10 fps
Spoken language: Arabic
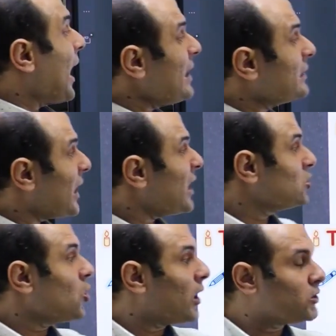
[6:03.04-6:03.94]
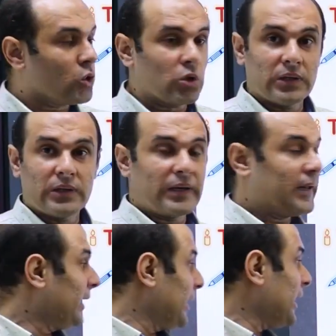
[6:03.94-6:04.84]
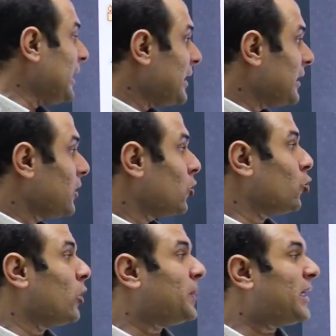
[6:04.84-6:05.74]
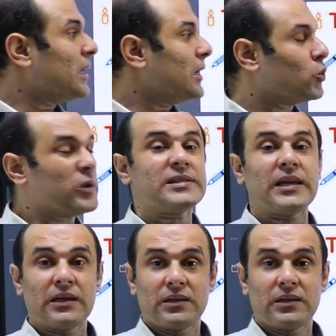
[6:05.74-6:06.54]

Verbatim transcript: هل الثلاث نقط دول A و B و C